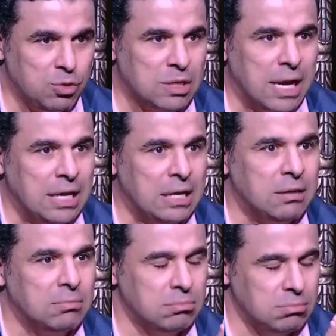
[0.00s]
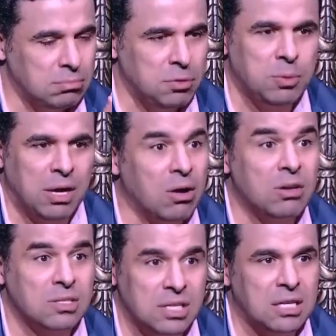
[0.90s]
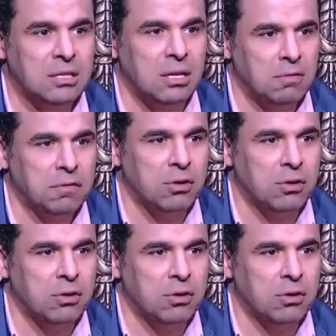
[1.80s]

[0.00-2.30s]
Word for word: بيدوس عليه بيبقى قاسي جدا